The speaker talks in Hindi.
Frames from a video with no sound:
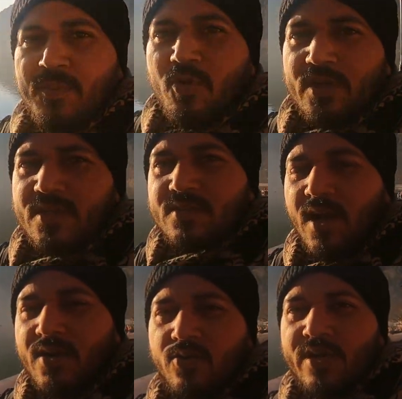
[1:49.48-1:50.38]
बोटिंग
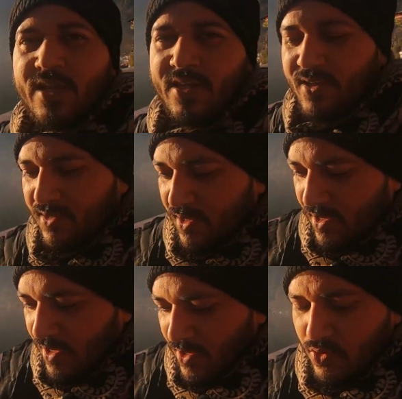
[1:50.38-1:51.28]
स्टार्ट हुई नहीं है
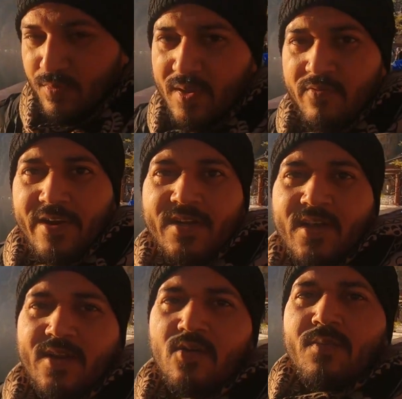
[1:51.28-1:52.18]
सो मैं वेट
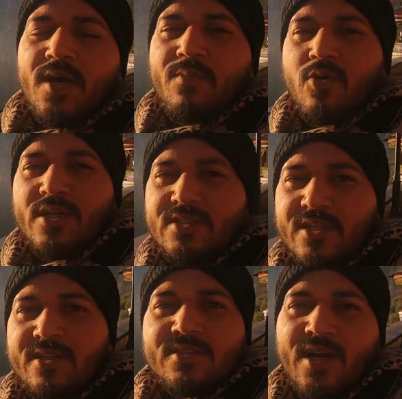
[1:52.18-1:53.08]
कर रहा हूँ अगर बोटिंग
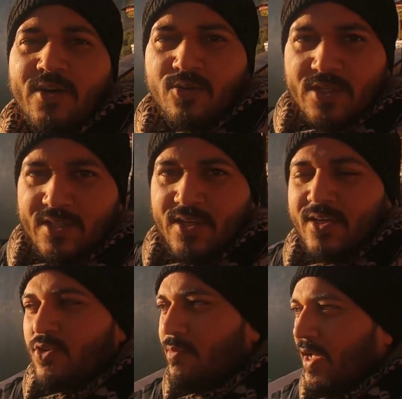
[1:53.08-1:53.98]
जल्दी स्टार्ट हो जाता
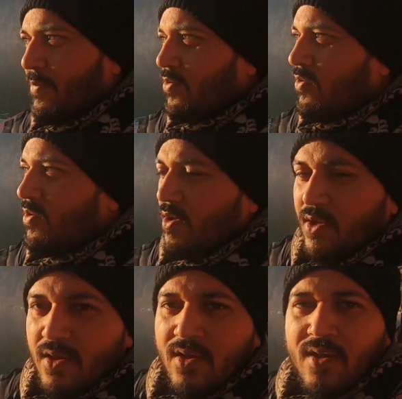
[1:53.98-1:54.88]
है तो मैं आपको
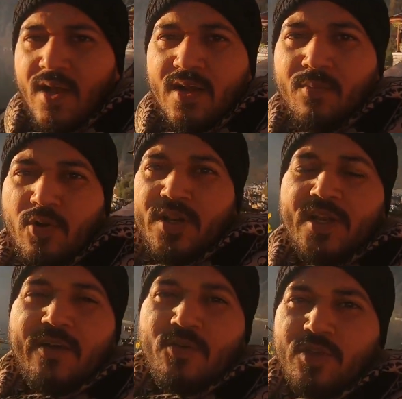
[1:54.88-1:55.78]
यहाँ का बोटिंग
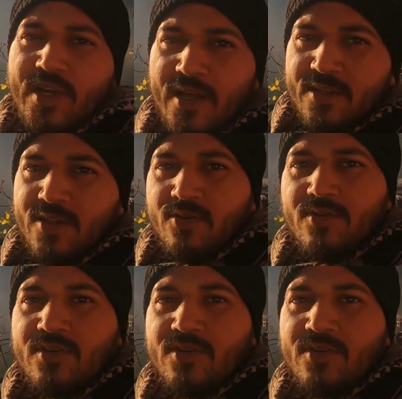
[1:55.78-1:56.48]
का व्यू दिखा देता हूँ